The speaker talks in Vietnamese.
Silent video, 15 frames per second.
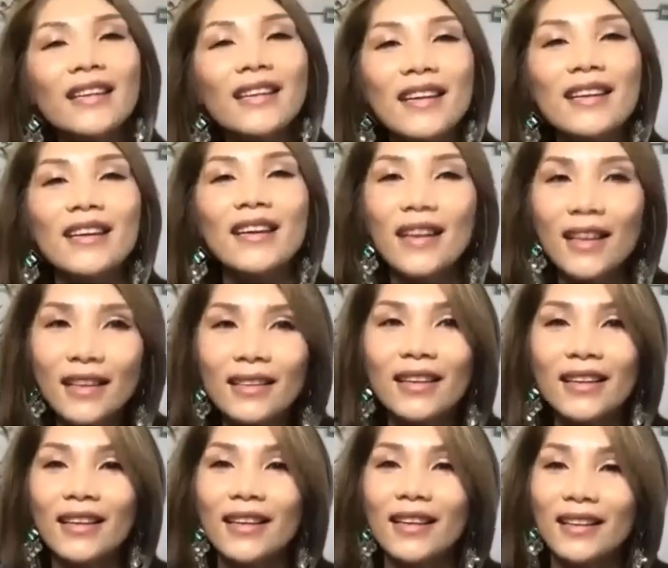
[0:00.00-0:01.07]
cái gì nữa hết
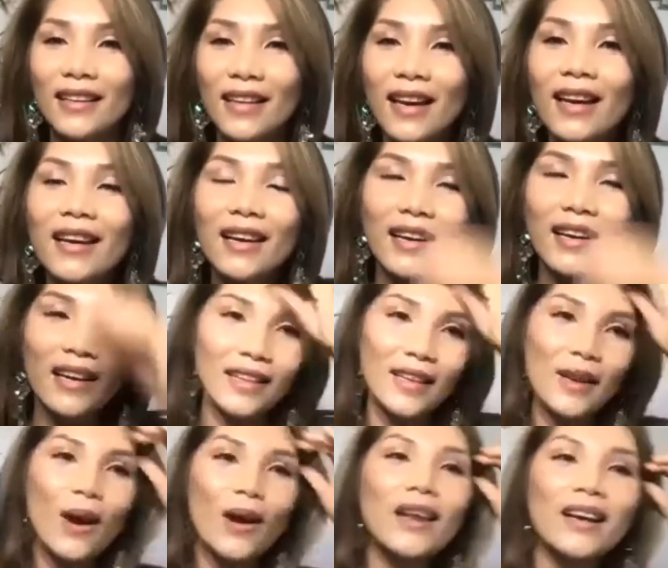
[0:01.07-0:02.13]
nhá thì
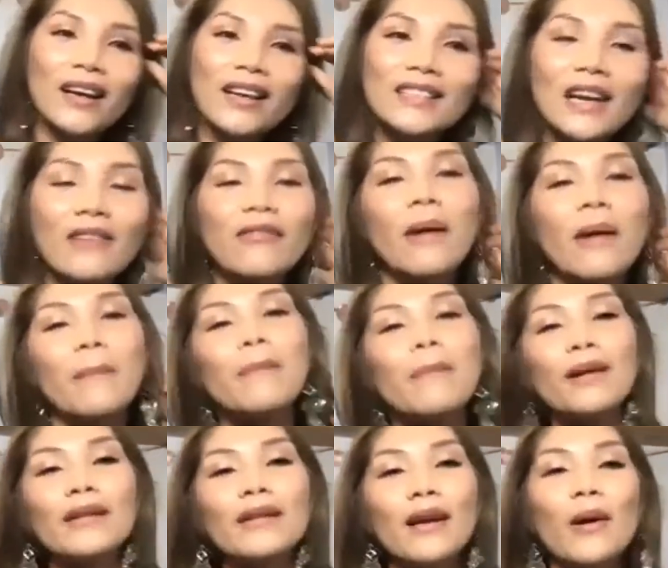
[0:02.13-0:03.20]
đó là cái sản phẩm mà
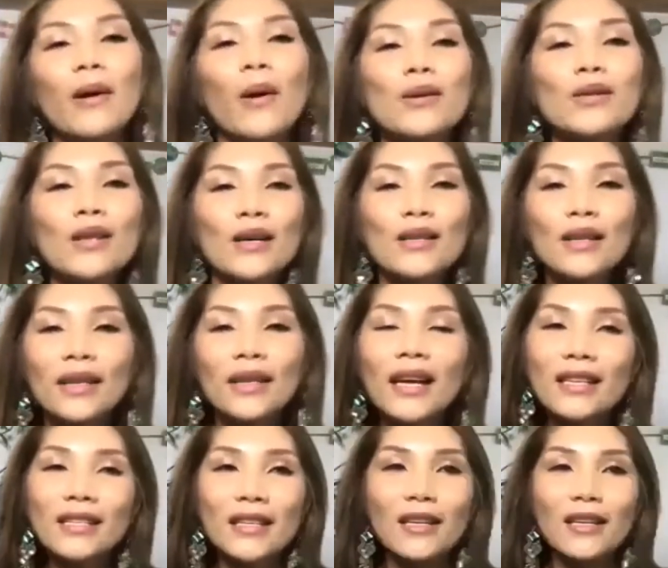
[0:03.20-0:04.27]
có thể hỗ trợ cho các
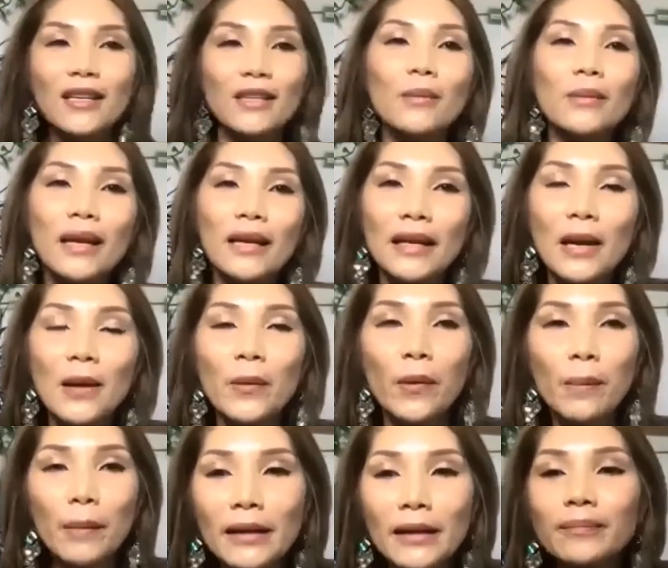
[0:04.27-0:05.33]
anh chị ở trong ngành nail
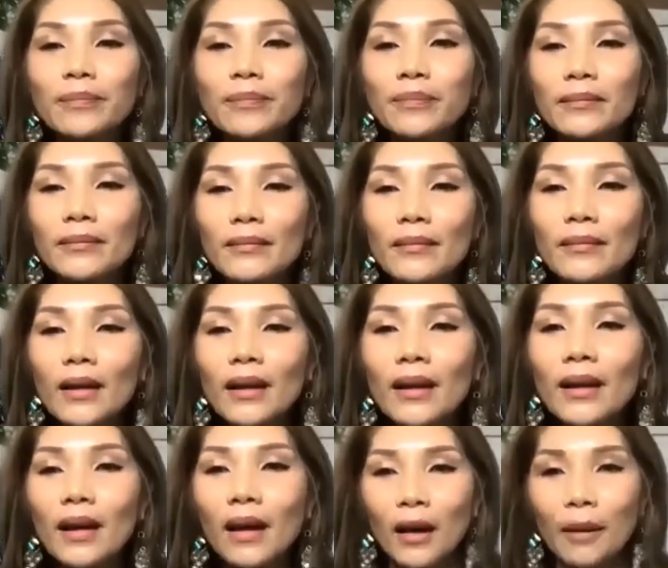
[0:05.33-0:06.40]
của mình
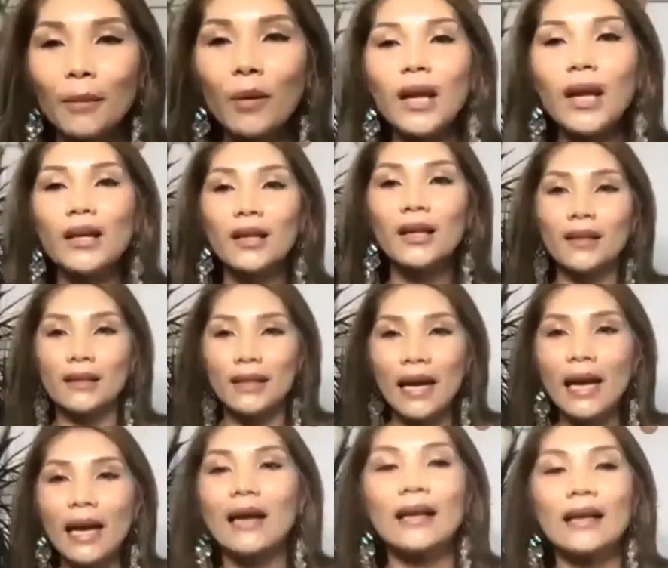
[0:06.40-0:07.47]
một lần
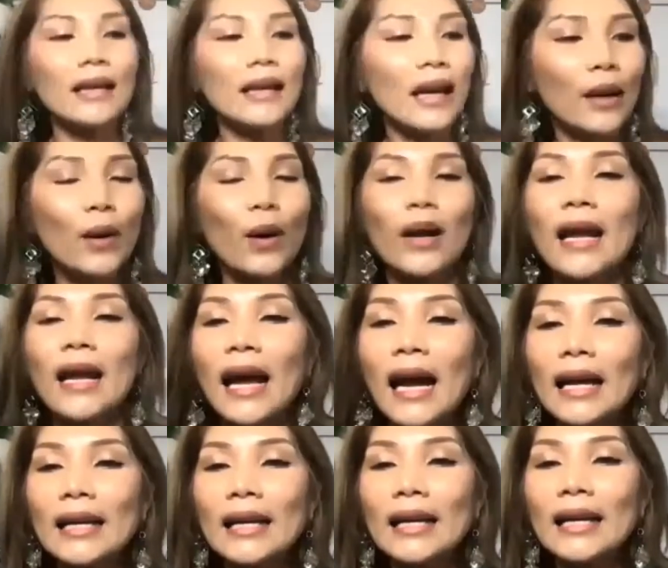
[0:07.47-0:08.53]
dạ cái này gọi là
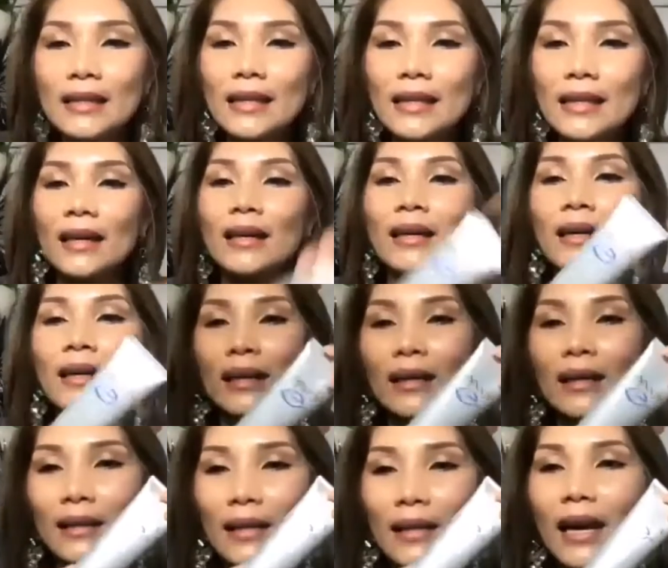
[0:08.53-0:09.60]
eye dancer
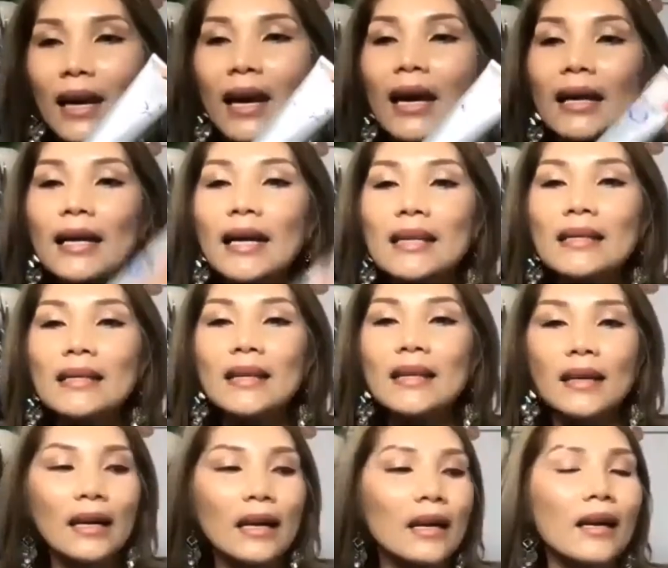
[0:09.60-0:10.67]
dạ eye
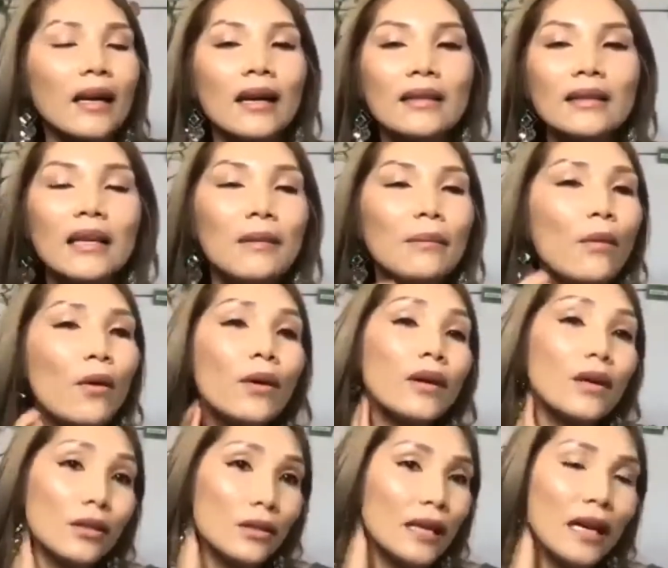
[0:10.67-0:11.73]
dancer ha chị bôi
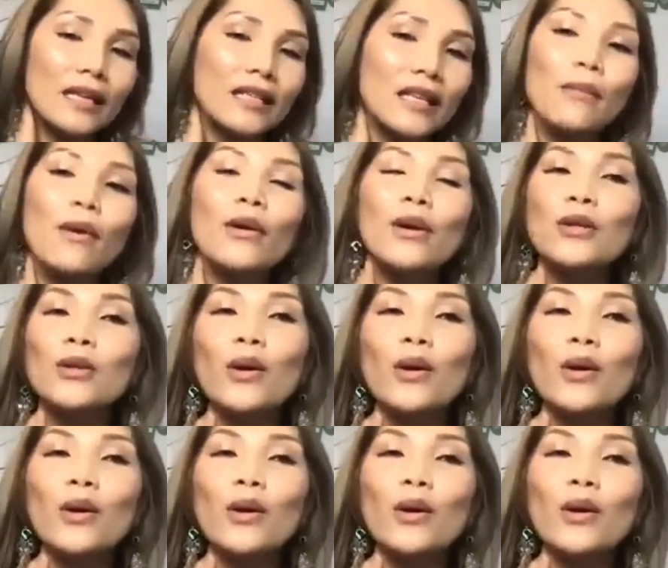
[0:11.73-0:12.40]
ở dạ chị bôi ở